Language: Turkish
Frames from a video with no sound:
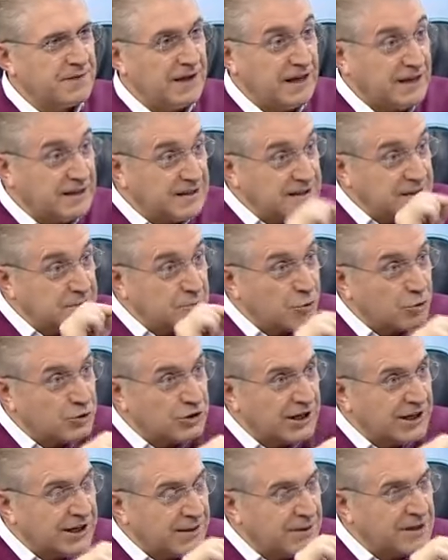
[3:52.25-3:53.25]
Eğitim
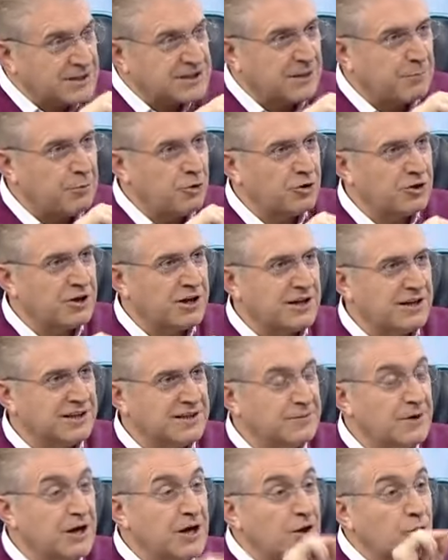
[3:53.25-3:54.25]
modelini ben Japonya'dan
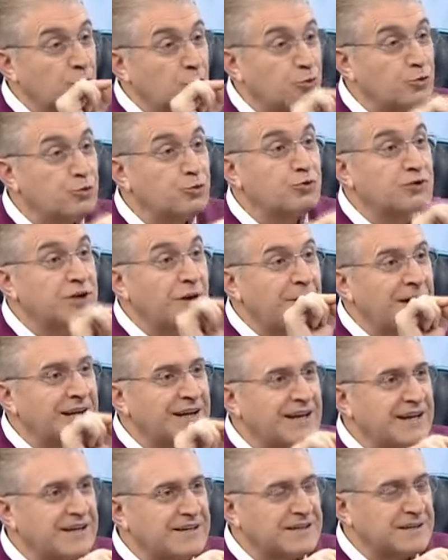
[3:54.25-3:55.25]
aldım.
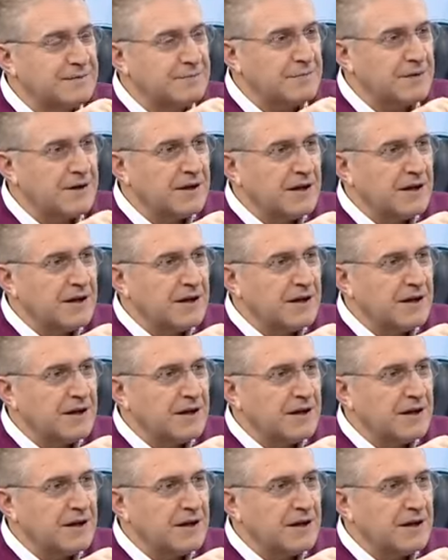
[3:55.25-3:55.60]
Uygulamalı eğitim.